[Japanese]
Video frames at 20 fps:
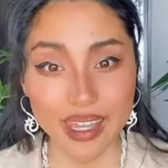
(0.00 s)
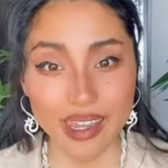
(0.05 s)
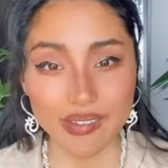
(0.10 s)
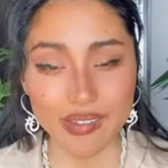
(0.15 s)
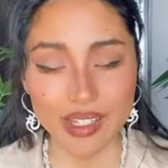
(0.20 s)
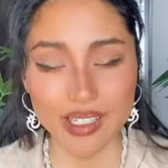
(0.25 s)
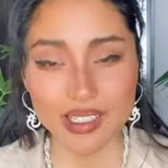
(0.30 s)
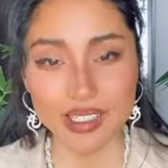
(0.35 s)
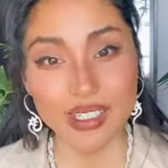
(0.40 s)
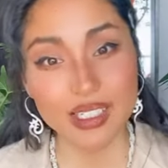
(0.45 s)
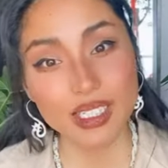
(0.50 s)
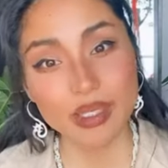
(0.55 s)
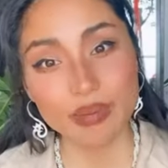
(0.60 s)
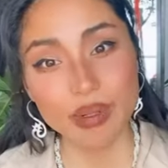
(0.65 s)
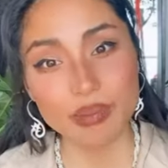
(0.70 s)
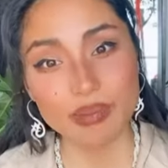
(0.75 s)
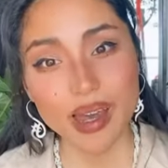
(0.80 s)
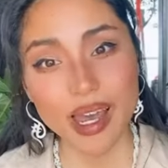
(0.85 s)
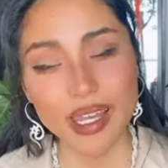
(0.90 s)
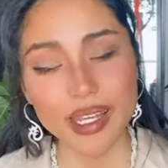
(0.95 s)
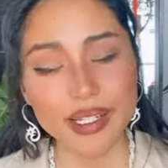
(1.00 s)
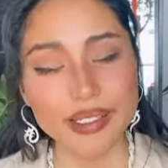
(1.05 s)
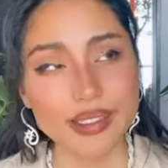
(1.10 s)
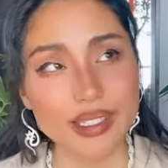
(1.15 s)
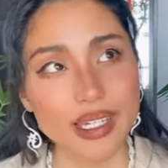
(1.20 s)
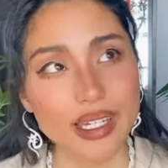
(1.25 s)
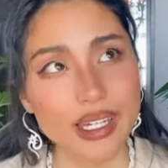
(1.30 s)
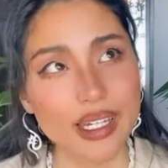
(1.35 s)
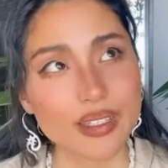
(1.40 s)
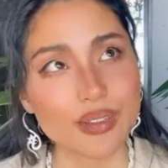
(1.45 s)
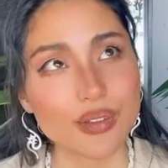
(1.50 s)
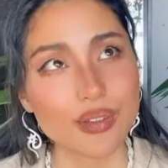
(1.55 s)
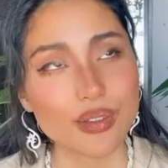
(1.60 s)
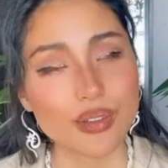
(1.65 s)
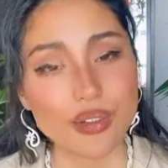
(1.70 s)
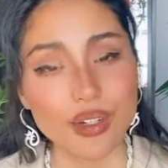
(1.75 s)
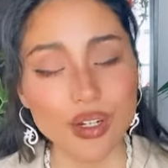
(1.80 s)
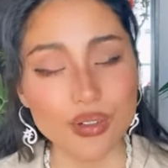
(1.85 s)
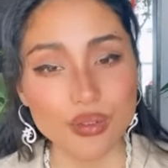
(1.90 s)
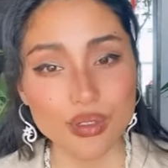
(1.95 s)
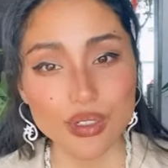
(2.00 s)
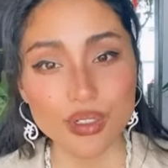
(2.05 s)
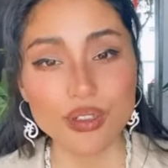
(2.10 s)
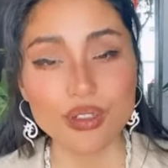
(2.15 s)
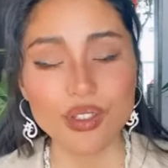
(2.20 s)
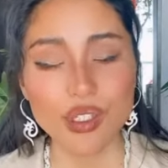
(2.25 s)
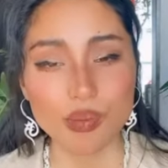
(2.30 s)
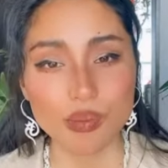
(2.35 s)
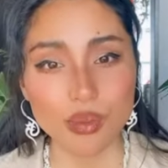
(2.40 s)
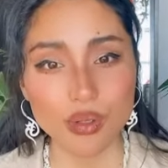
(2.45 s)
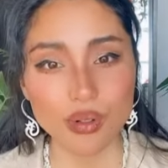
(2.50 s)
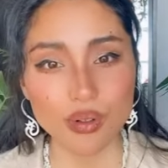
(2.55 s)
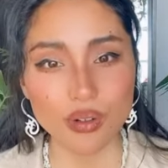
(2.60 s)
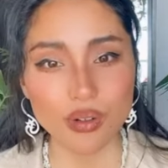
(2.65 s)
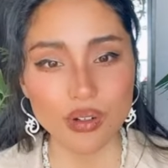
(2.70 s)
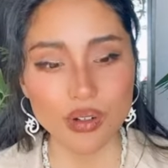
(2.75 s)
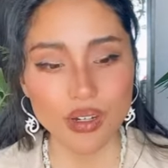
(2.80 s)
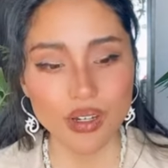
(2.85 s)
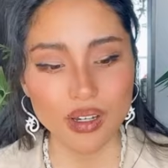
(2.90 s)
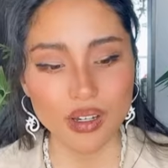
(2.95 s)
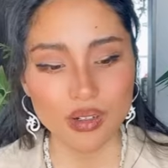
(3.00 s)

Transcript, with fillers: 私いつも毎朝のヨガフローでも